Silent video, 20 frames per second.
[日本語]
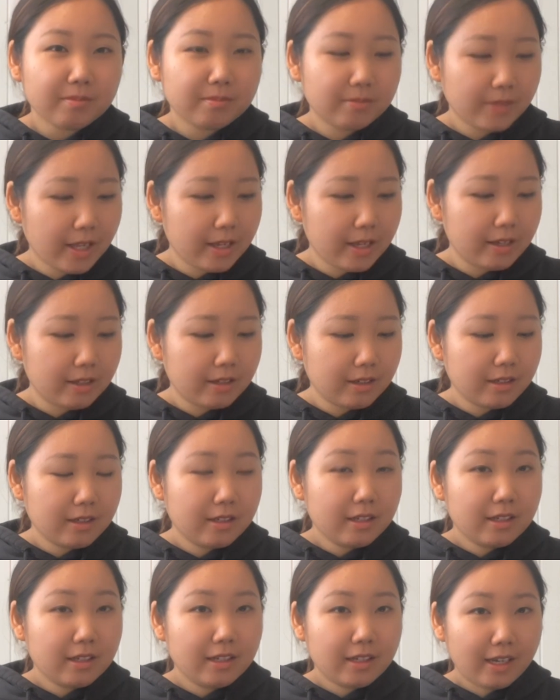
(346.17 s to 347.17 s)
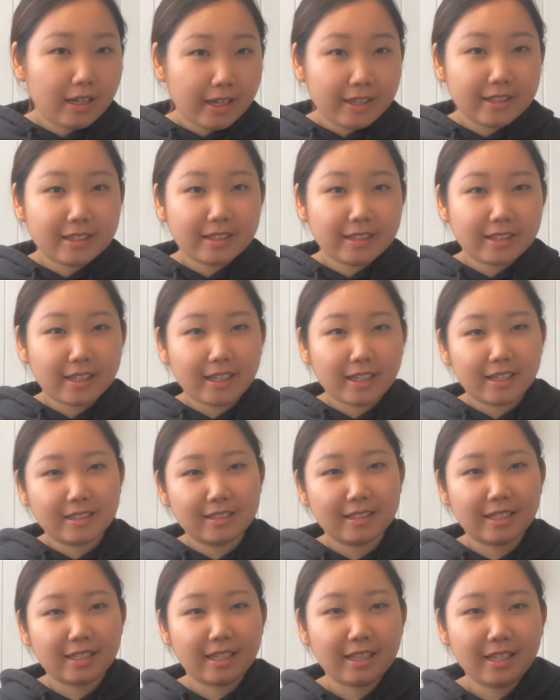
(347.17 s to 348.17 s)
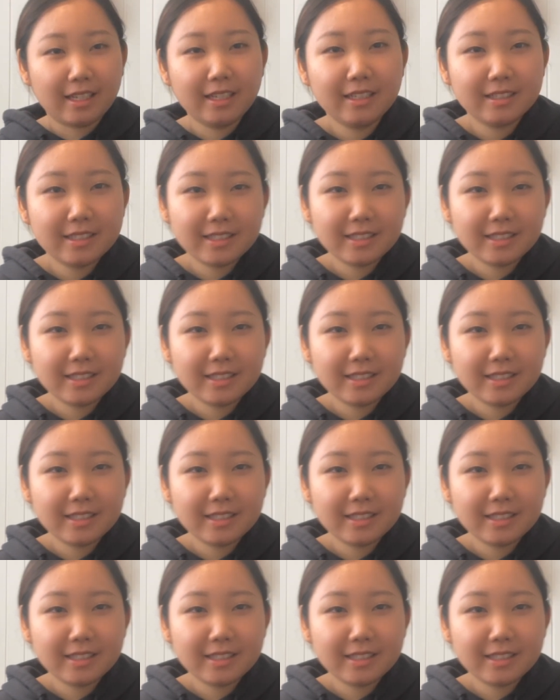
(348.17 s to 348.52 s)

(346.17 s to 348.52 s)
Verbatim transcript: ではいって感じかな